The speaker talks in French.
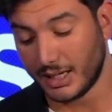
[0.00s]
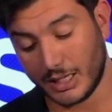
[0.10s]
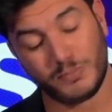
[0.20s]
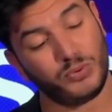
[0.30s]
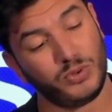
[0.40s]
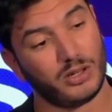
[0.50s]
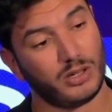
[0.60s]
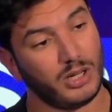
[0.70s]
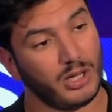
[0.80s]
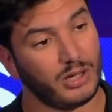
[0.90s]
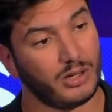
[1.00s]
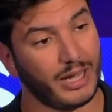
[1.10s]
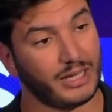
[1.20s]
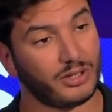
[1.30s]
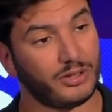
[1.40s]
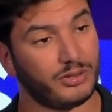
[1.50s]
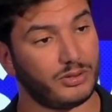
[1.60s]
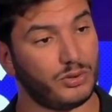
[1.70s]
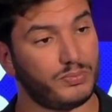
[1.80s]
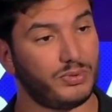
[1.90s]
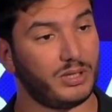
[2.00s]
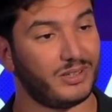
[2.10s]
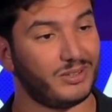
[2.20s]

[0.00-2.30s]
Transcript: Et puis Elton, depuis,